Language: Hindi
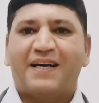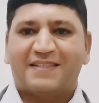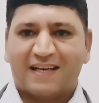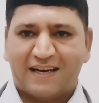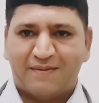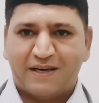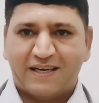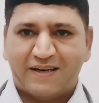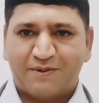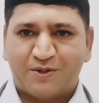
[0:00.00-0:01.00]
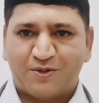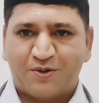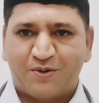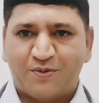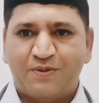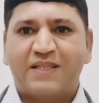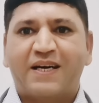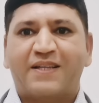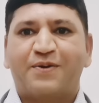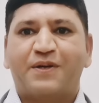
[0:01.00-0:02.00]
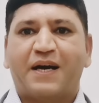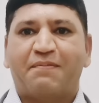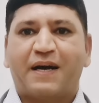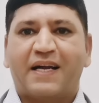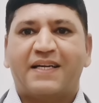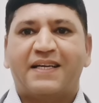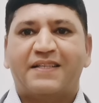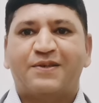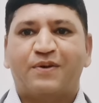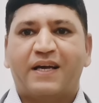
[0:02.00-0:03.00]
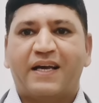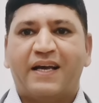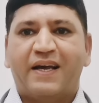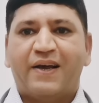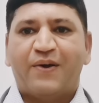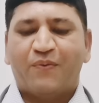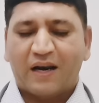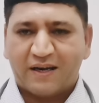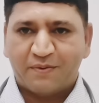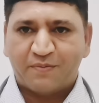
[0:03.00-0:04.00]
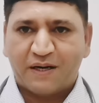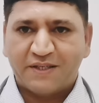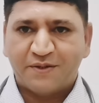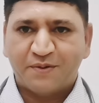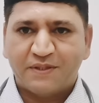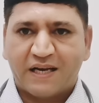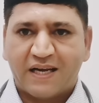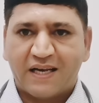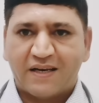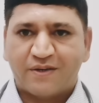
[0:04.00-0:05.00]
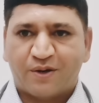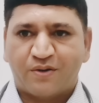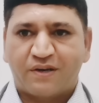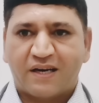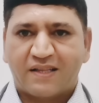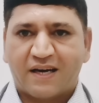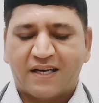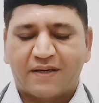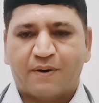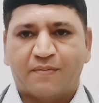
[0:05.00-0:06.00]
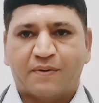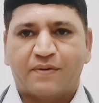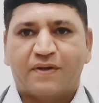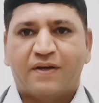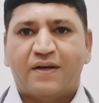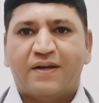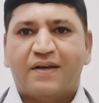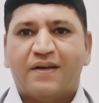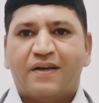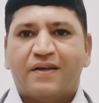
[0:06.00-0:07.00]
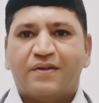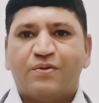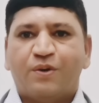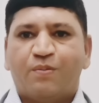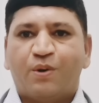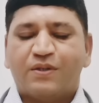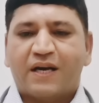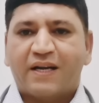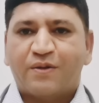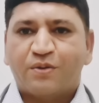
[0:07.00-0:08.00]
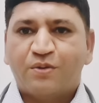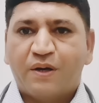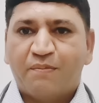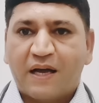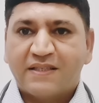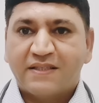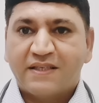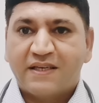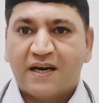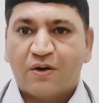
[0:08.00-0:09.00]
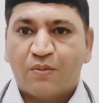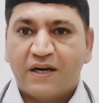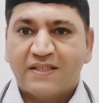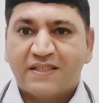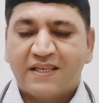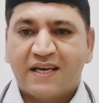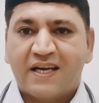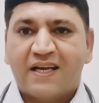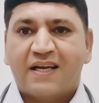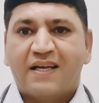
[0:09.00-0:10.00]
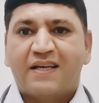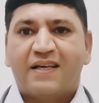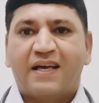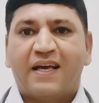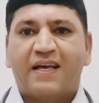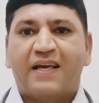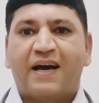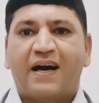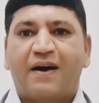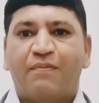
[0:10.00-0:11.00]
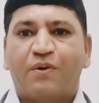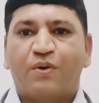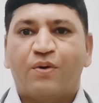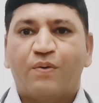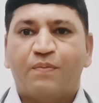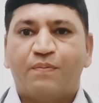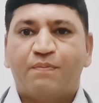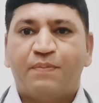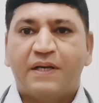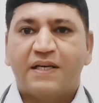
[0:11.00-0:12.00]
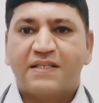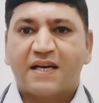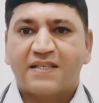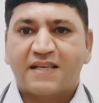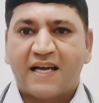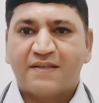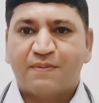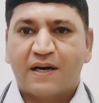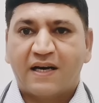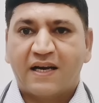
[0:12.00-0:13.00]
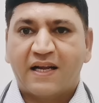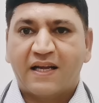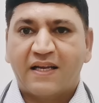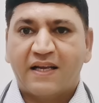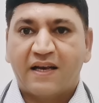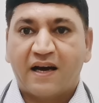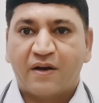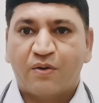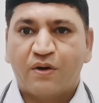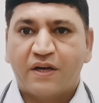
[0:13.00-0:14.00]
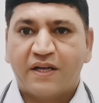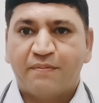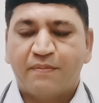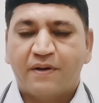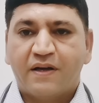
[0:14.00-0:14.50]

अल्लाम दोस्तों उम्मीद करता हूँ कि आप खैर खरीद से होंगे वेलकम टू माय यूट्यूब चैनल डॉक्टर तारिक मामूद दोस्तों बहुत सारे दोस्तों ने मैसेज किया कमेंट्स किए कि क्या हमको पीनस का साइज़ बड़ा करने के लिए लार्गो क्रीम